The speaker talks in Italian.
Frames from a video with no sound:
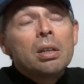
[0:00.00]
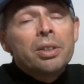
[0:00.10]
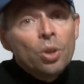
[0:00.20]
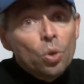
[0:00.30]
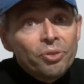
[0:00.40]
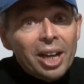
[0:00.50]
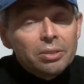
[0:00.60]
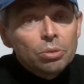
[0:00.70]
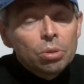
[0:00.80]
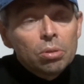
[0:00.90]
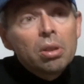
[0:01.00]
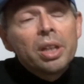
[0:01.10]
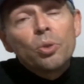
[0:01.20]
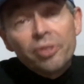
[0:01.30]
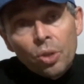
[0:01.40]
Io l'ho fatto e
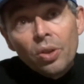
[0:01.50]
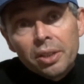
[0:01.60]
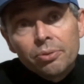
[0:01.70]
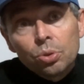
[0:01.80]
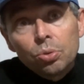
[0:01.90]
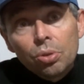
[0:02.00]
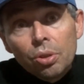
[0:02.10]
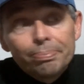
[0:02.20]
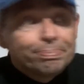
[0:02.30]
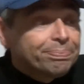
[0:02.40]
lo farò anche in futuro.